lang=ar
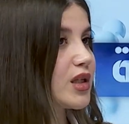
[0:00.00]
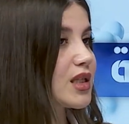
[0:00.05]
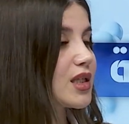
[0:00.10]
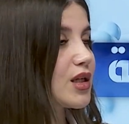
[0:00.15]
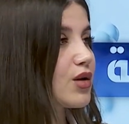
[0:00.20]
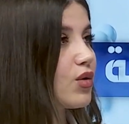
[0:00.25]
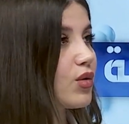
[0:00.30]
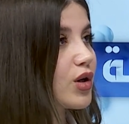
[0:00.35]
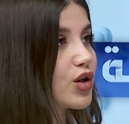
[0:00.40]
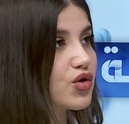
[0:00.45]
سي
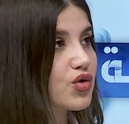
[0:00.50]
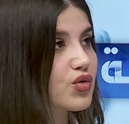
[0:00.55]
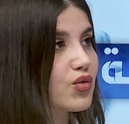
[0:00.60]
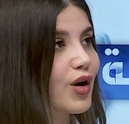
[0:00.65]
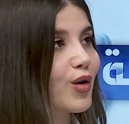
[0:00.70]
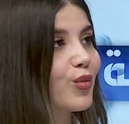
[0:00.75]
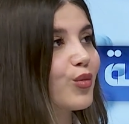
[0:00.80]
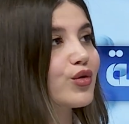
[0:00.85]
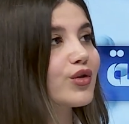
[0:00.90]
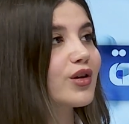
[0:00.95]
هو شوي
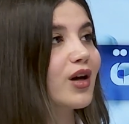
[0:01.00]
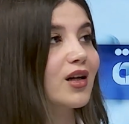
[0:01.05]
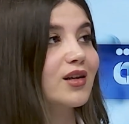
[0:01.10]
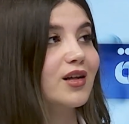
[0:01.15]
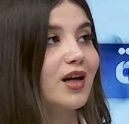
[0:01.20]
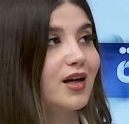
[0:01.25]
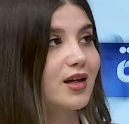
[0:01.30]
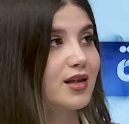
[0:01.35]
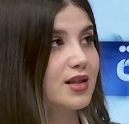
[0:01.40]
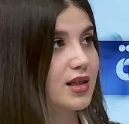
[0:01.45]
مضاد
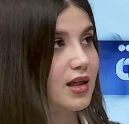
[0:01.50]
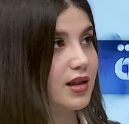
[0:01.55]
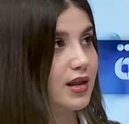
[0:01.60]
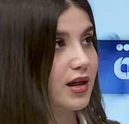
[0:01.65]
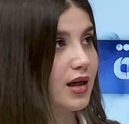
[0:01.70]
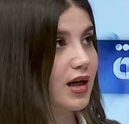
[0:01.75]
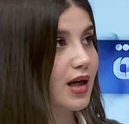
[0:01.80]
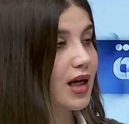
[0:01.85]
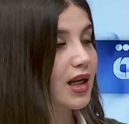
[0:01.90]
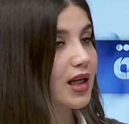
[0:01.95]
أكسدة
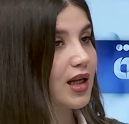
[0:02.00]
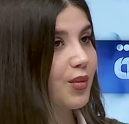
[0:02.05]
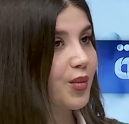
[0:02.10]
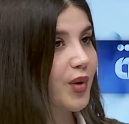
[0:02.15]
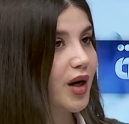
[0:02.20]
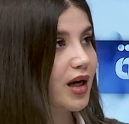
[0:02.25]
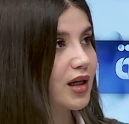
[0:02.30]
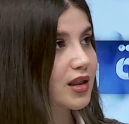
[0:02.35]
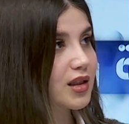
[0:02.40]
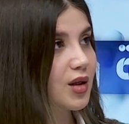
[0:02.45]
لما
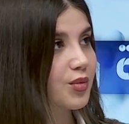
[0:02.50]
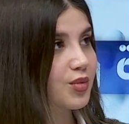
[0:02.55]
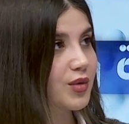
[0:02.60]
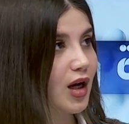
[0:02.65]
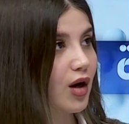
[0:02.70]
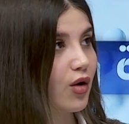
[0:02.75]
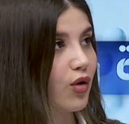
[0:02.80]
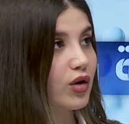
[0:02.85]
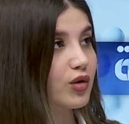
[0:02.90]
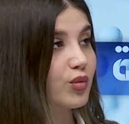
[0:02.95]
أنت
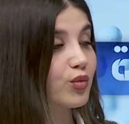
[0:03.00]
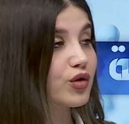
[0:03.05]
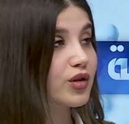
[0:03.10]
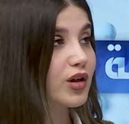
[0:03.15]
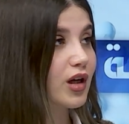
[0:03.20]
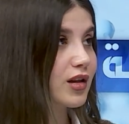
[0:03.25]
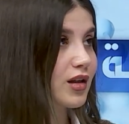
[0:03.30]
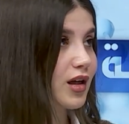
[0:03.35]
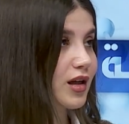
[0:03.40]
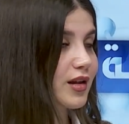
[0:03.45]
بتاخذ
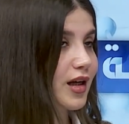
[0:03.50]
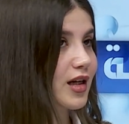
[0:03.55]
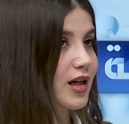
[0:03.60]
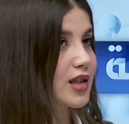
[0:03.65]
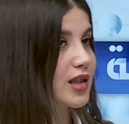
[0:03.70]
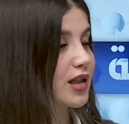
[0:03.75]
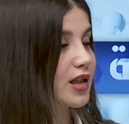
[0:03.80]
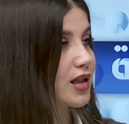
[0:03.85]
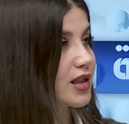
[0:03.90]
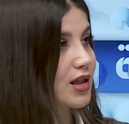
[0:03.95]
مضادات
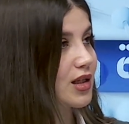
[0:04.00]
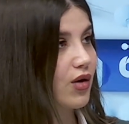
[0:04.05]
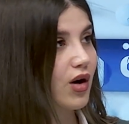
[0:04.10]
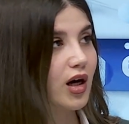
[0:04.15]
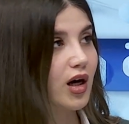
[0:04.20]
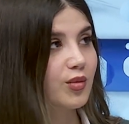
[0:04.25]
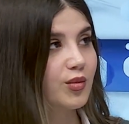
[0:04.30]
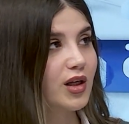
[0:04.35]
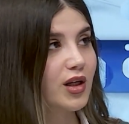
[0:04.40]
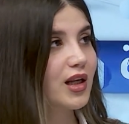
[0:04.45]
أكسدة
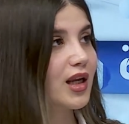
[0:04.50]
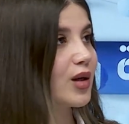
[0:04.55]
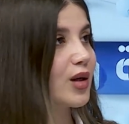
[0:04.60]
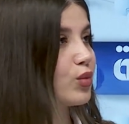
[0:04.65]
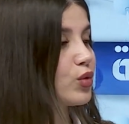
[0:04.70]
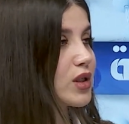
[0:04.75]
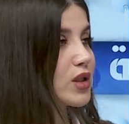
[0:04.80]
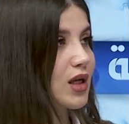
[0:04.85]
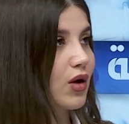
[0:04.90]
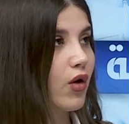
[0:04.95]
سواء من
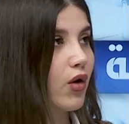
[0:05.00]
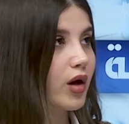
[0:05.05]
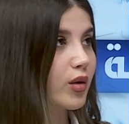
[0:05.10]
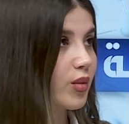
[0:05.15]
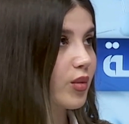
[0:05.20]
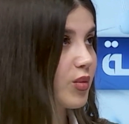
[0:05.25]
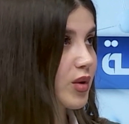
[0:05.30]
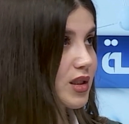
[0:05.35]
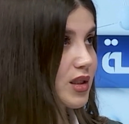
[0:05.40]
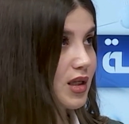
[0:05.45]
الليمون سواء
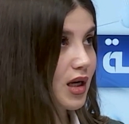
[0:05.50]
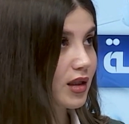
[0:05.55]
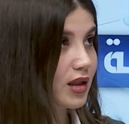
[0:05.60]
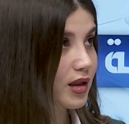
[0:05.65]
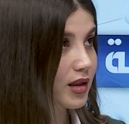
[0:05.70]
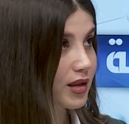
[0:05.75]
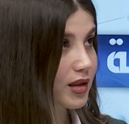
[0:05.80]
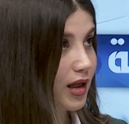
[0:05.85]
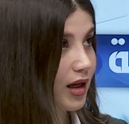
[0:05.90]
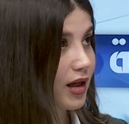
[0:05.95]
من مصادر
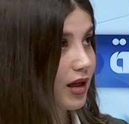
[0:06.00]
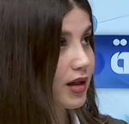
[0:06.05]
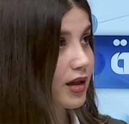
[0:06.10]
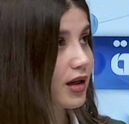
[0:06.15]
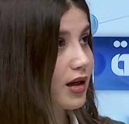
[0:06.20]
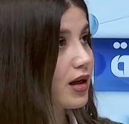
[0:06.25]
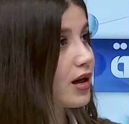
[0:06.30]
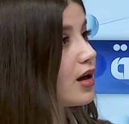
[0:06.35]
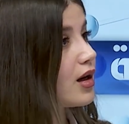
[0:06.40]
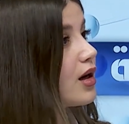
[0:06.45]

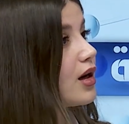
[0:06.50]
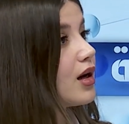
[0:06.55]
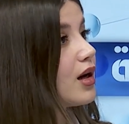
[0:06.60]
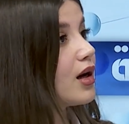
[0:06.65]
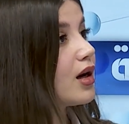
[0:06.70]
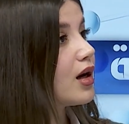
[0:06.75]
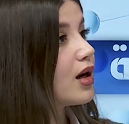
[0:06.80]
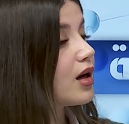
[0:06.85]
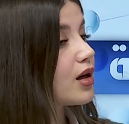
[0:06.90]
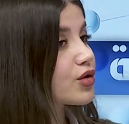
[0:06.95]
ثانية أو
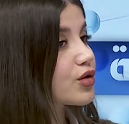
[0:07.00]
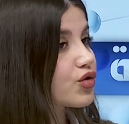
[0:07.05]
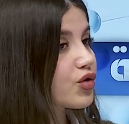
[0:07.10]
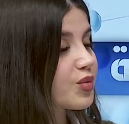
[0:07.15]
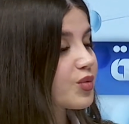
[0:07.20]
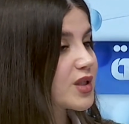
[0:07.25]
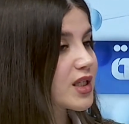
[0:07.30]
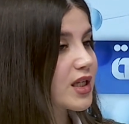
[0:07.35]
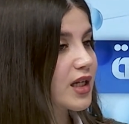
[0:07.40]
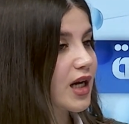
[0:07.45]
غيره شو
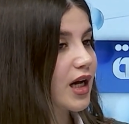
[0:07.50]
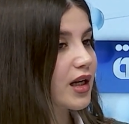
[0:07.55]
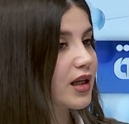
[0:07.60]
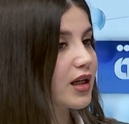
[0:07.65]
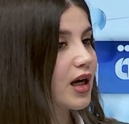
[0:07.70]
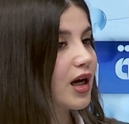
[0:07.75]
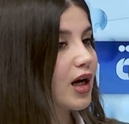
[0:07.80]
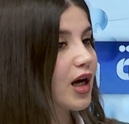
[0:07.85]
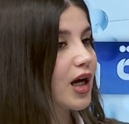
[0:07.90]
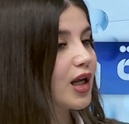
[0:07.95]
بصير
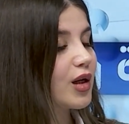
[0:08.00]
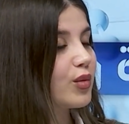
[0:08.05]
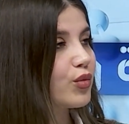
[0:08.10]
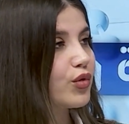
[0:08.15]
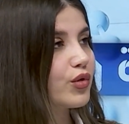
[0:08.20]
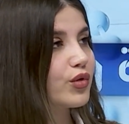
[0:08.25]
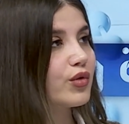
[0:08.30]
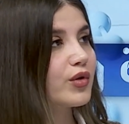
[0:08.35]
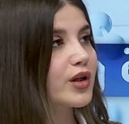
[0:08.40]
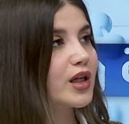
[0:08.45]
عنا
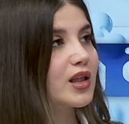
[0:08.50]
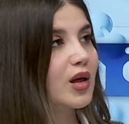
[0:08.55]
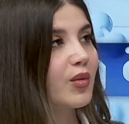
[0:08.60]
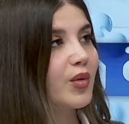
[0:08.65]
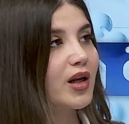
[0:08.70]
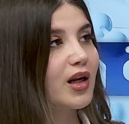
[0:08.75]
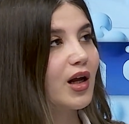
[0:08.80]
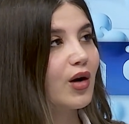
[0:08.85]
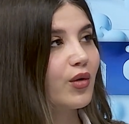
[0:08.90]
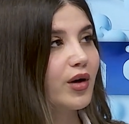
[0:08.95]
المرونة تبع
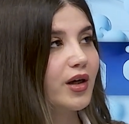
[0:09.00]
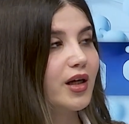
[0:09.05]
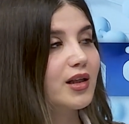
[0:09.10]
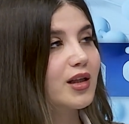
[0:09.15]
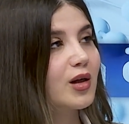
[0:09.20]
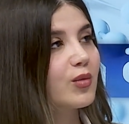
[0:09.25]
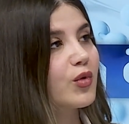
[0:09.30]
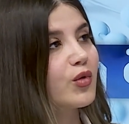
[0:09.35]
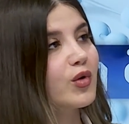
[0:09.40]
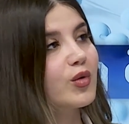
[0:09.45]
الأوعية
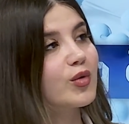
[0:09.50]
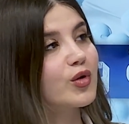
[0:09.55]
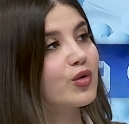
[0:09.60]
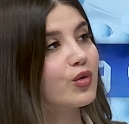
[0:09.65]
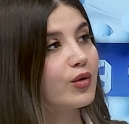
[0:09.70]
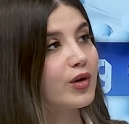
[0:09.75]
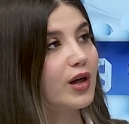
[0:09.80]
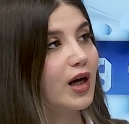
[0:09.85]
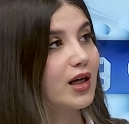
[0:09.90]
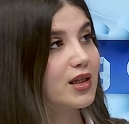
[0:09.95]
الدموية
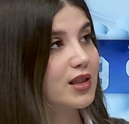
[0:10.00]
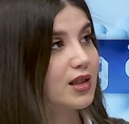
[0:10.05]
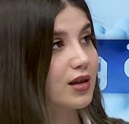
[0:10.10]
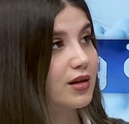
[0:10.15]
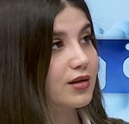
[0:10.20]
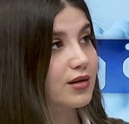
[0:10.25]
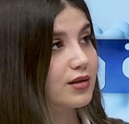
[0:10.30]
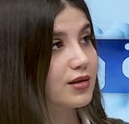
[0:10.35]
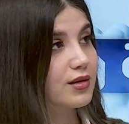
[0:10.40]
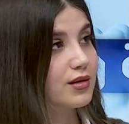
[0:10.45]
بتكون أحسن
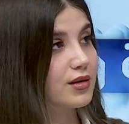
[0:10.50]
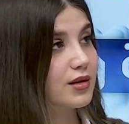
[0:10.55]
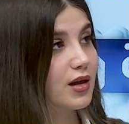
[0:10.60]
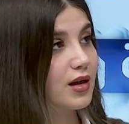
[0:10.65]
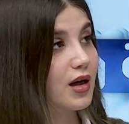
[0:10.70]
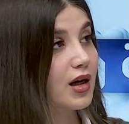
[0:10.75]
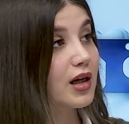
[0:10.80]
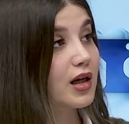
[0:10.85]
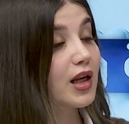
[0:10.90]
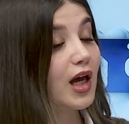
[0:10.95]

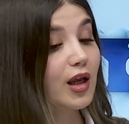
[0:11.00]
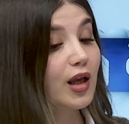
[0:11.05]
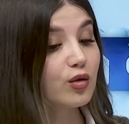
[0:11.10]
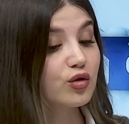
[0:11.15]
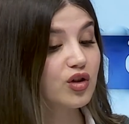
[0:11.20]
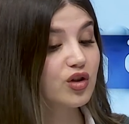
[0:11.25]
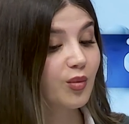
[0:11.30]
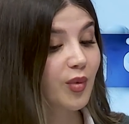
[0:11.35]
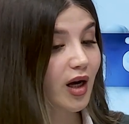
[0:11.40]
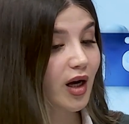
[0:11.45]
لأنه
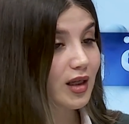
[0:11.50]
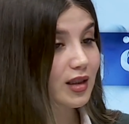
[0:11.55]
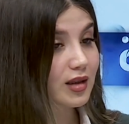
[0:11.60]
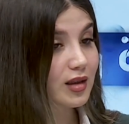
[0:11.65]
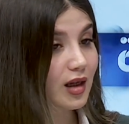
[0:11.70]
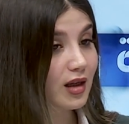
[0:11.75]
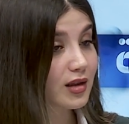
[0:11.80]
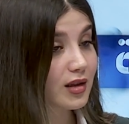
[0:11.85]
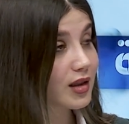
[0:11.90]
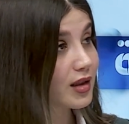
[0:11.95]
جماعة
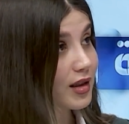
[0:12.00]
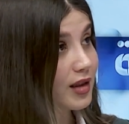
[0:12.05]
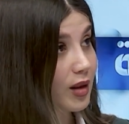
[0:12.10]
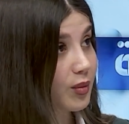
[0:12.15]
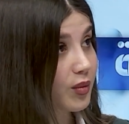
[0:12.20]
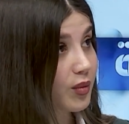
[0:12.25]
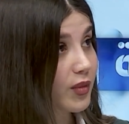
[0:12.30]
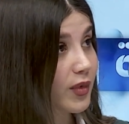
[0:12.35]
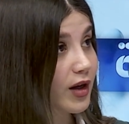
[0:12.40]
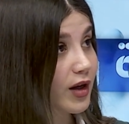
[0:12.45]
ضغط الدم
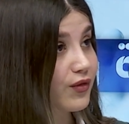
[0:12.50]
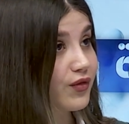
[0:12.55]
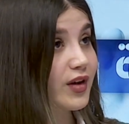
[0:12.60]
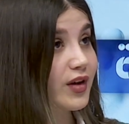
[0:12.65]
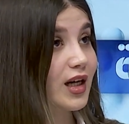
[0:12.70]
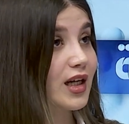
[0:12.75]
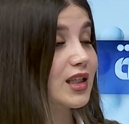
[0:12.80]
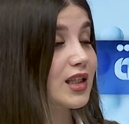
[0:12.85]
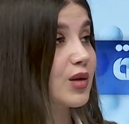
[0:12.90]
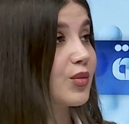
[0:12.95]
في
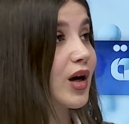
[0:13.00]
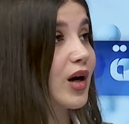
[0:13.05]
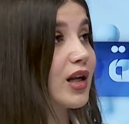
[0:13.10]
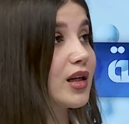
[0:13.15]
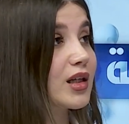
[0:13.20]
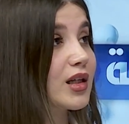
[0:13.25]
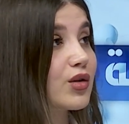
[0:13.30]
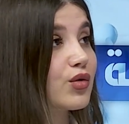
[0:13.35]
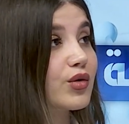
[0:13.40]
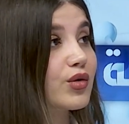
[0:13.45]
احتمال
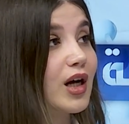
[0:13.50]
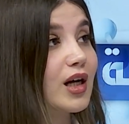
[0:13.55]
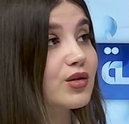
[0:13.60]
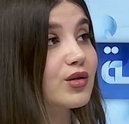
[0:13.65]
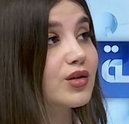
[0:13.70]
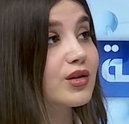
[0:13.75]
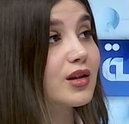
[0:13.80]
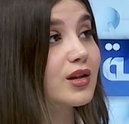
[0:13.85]
يكون عندهم